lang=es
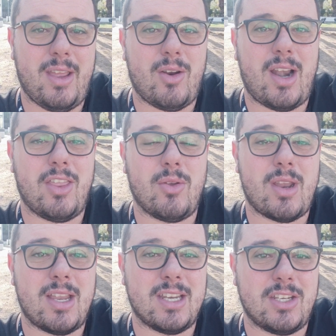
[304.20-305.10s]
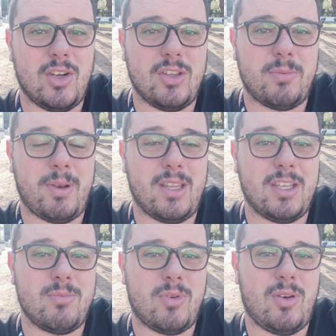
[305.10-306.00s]
organiza una sesión de
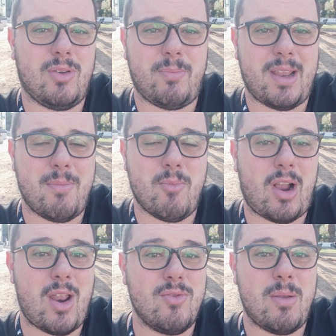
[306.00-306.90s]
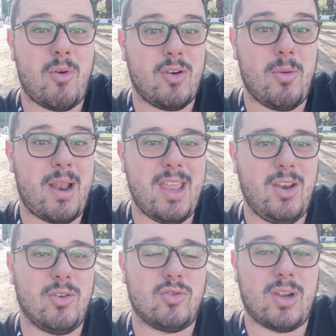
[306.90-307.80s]
espiritismo para invocar a un demonio
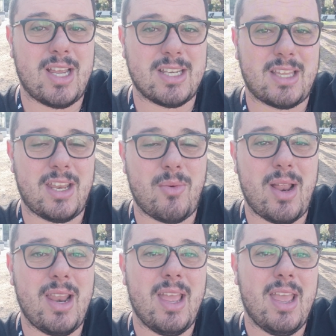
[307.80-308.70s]
maligno en su casa, tal y cual.